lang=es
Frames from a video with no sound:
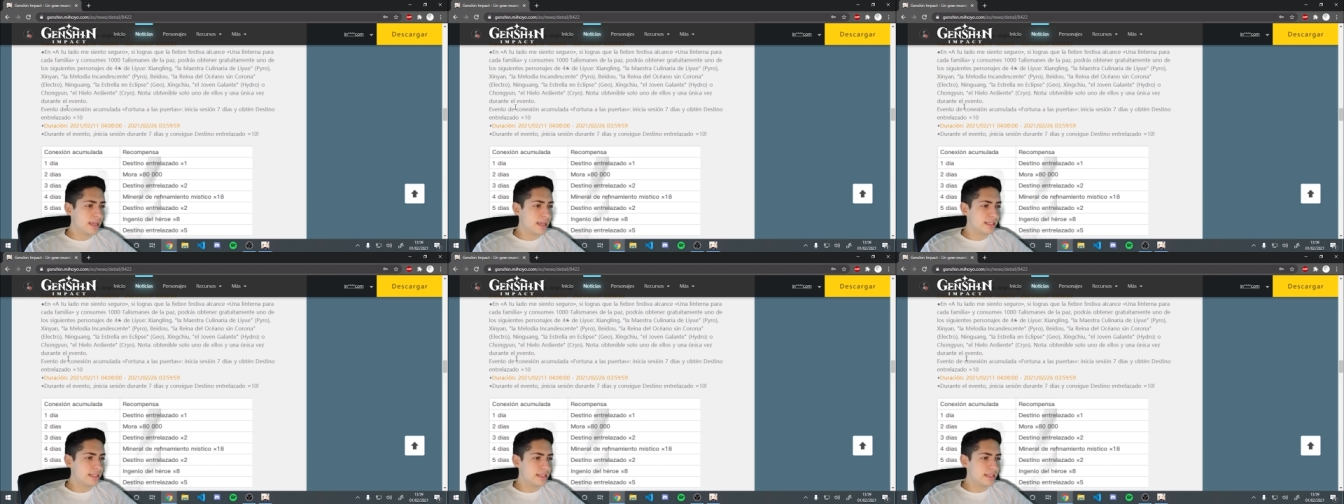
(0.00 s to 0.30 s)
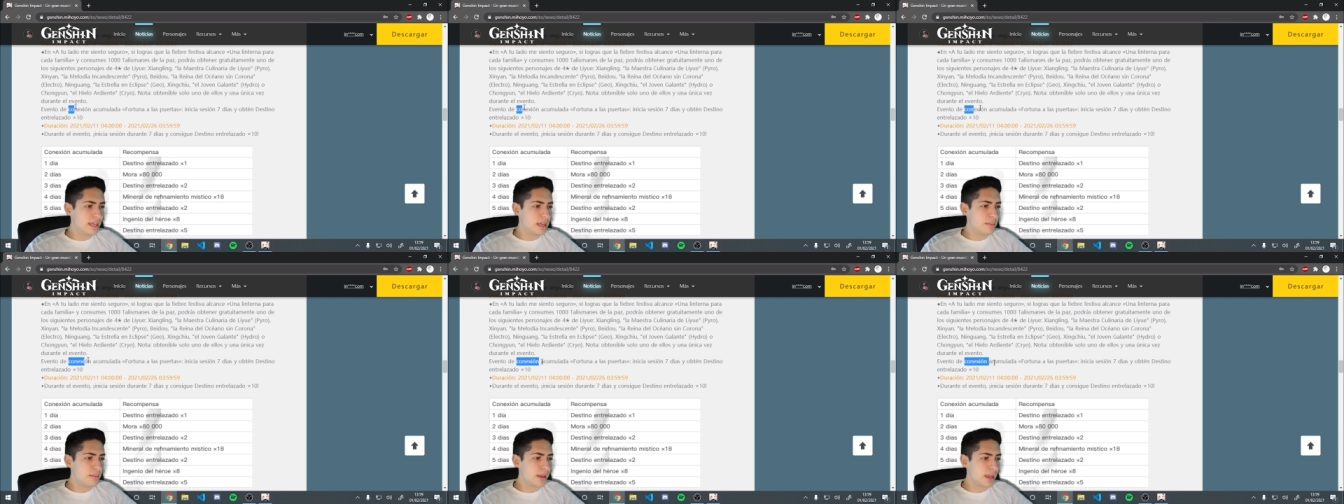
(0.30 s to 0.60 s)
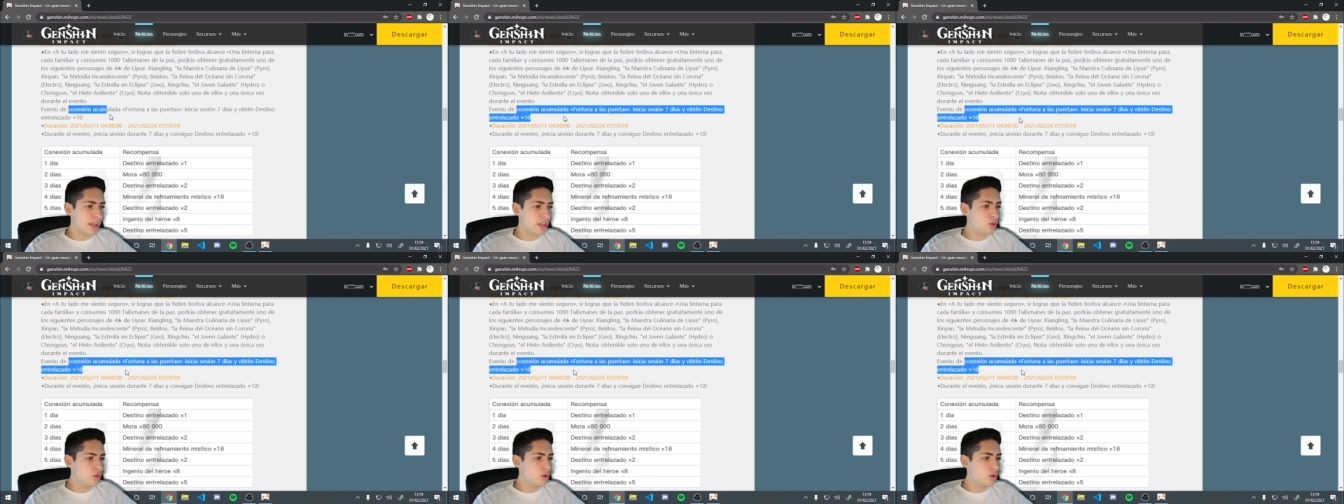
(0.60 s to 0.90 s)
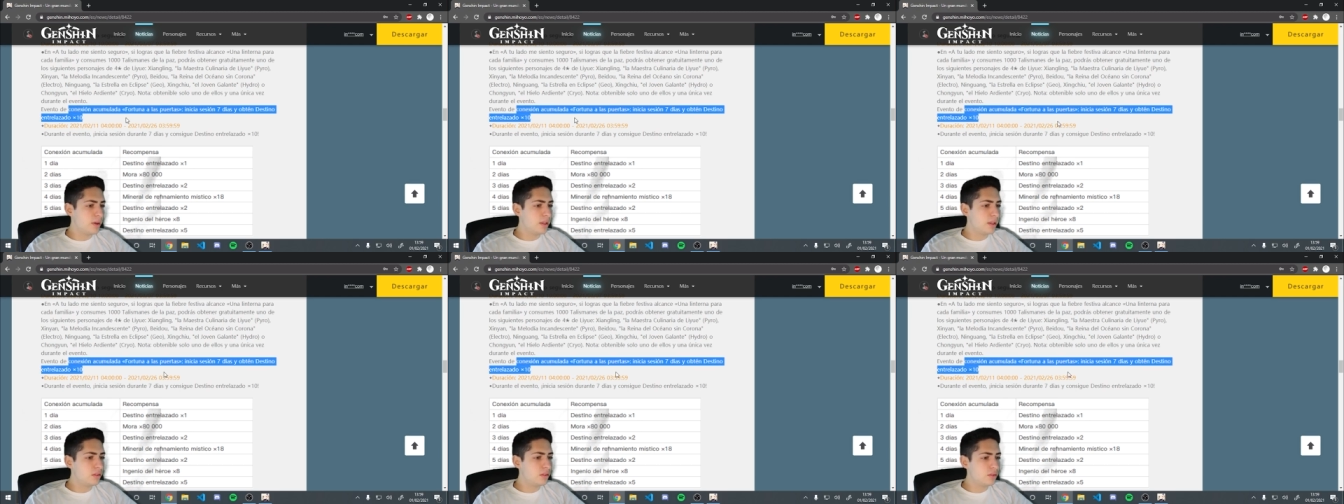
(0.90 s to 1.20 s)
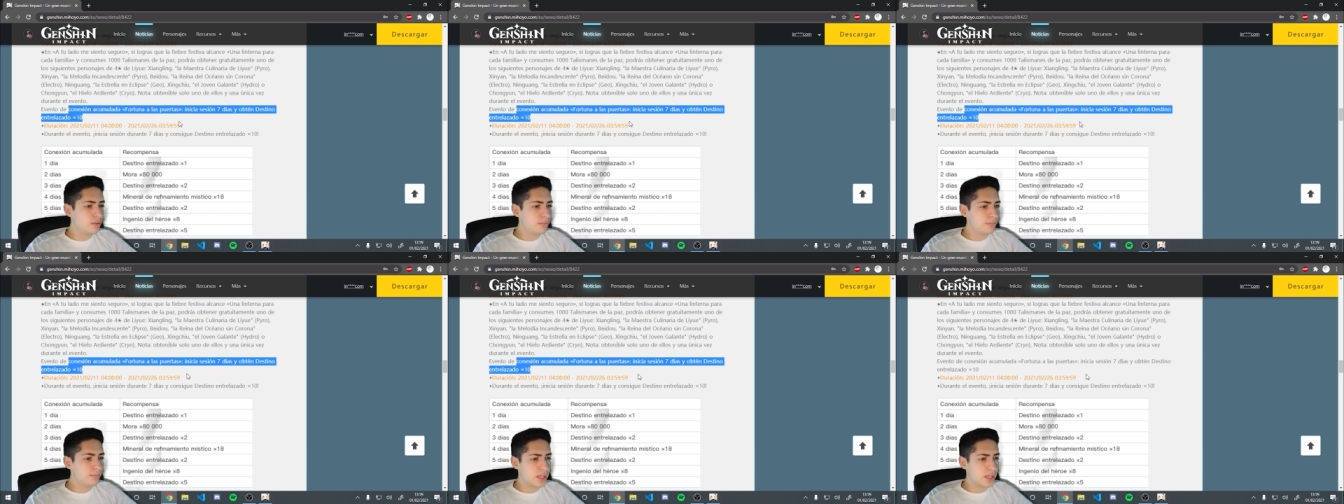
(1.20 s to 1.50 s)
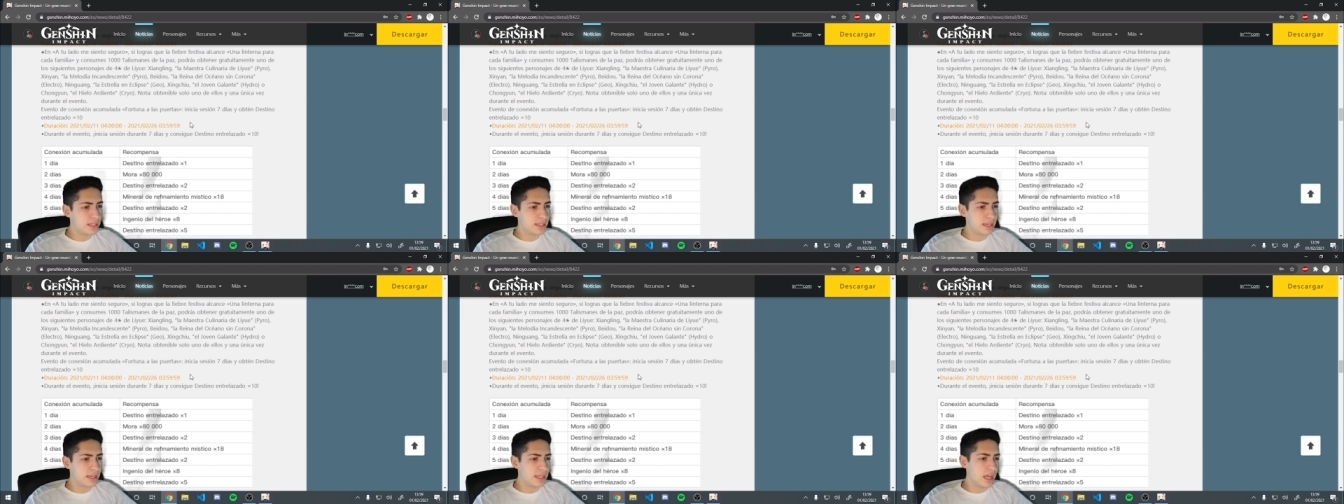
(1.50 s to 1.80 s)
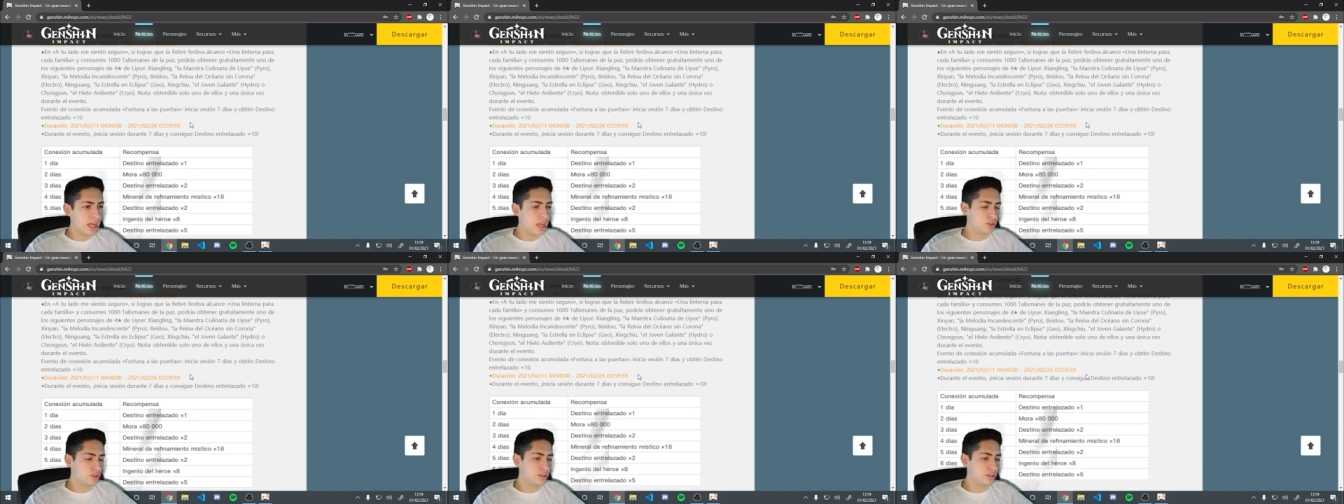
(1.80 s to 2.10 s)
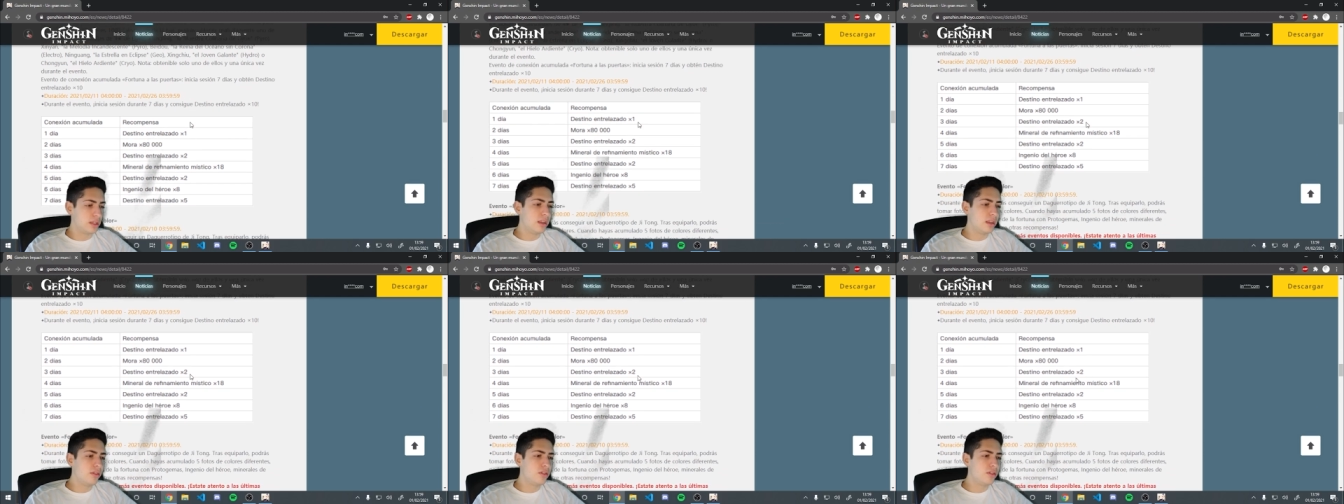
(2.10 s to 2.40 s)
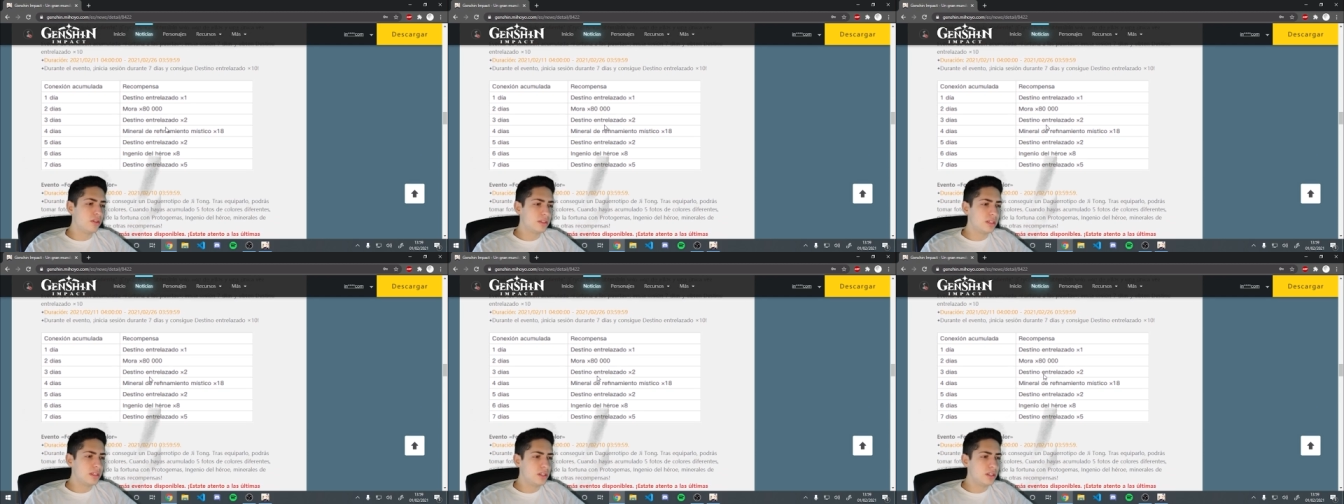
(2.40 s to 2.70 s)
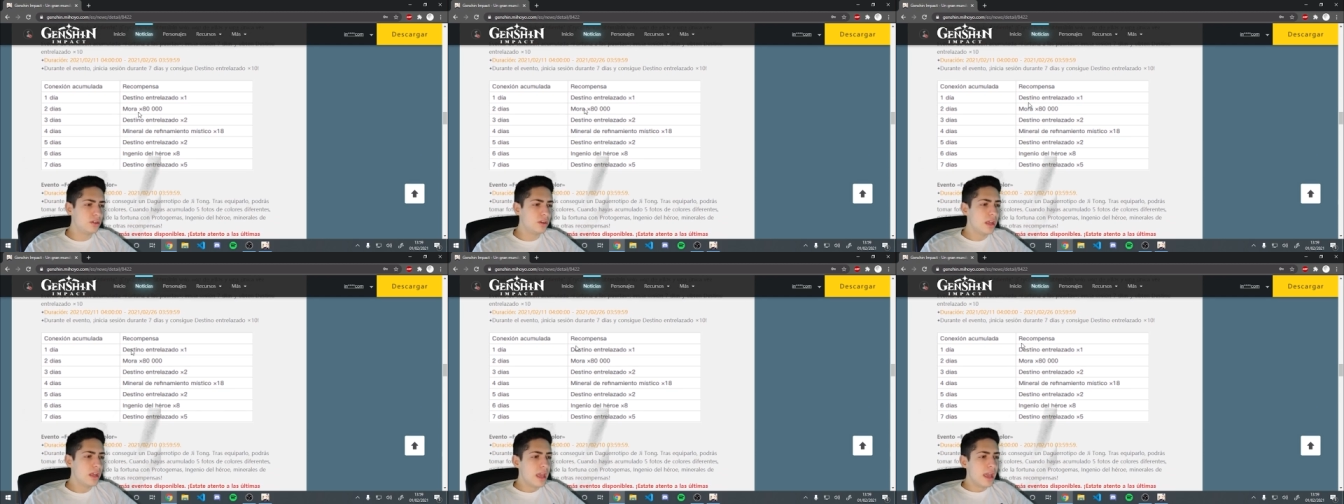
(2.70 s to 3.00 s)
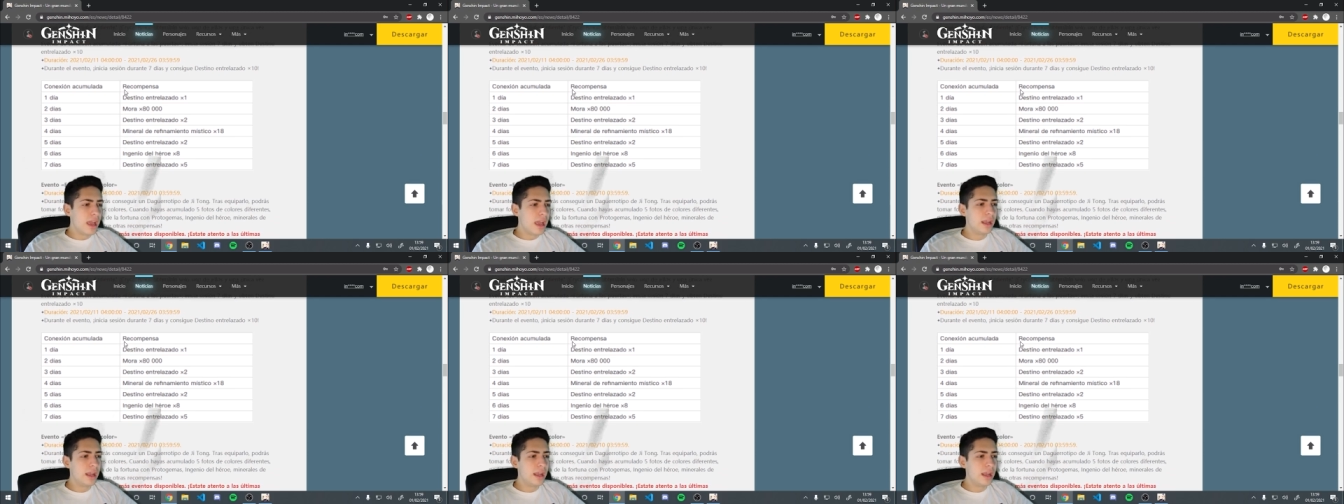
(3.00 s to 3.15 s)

este pequeño evento, que sería los de inicio de sesión,